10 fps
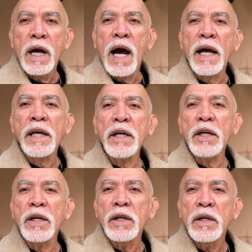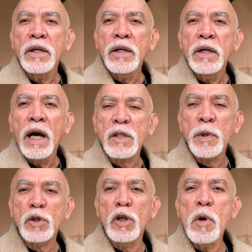Aí as
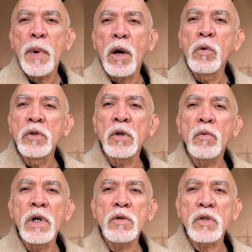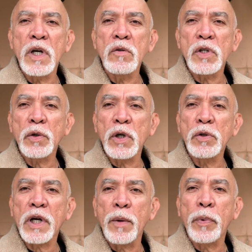pessoas me perguntam quantos anos eu tenho de
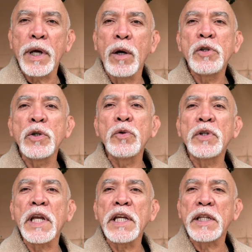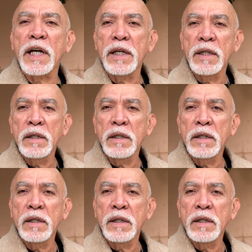capoeira. Eu digo 30.